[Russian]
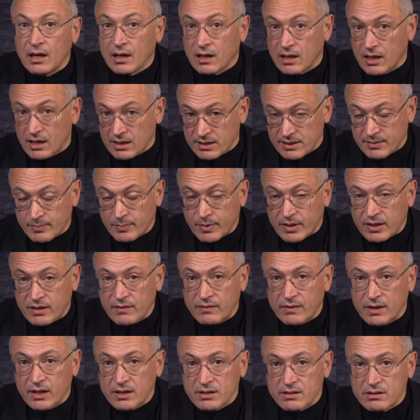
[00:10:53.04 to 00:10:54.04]
Как
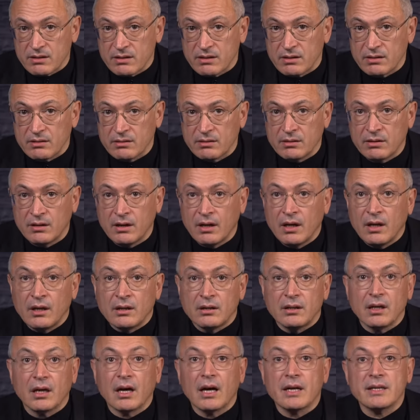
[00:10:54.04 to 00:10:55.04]
сопротивляться?
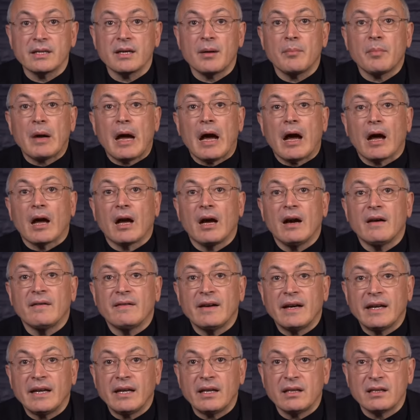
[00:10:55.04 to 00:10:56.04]
Да хотя бы
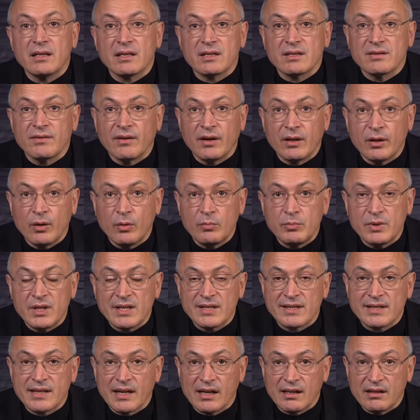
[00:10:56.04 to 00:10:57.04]
говорить о своем
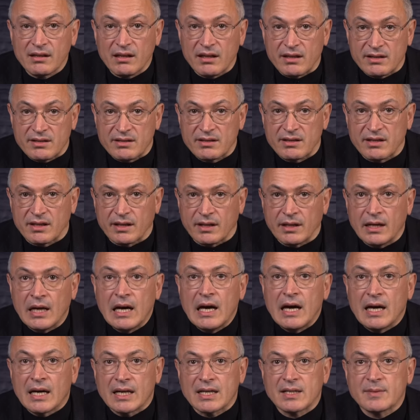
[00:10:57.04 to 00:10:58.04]
несогласии,
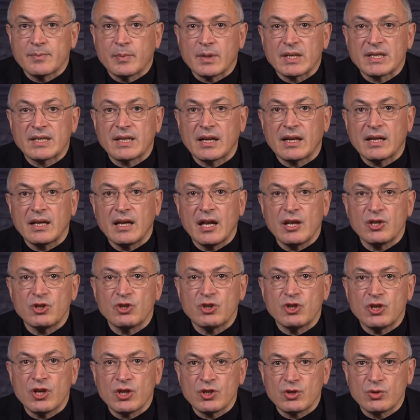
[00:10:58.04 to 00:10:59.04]
распространять
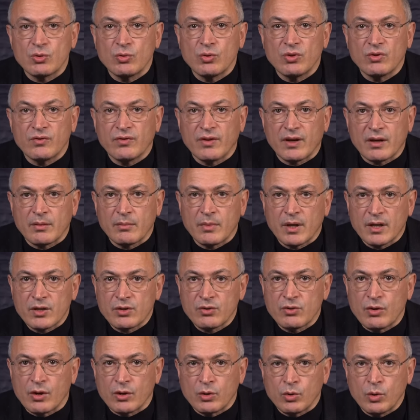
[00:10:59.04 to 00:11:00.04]
честную
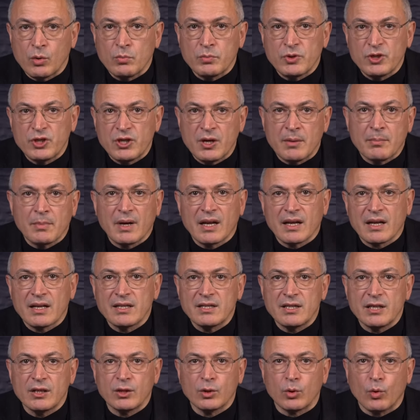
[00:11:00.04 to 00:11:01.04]
информацию о том, чем
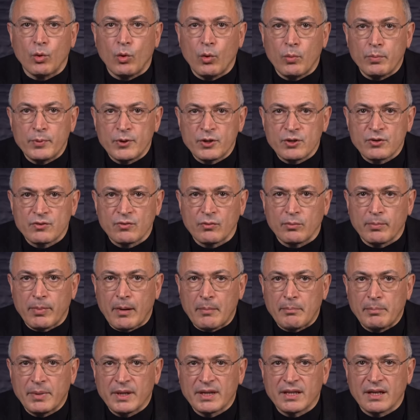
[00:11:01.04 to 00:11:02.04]
грозит обществу
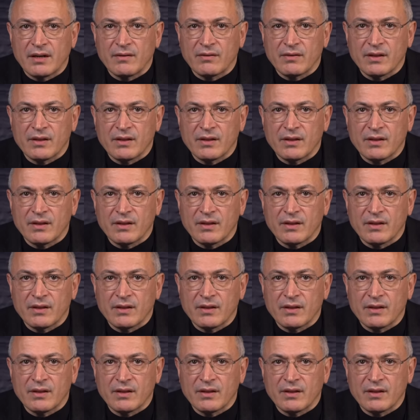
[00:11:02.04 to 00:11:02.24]
попытка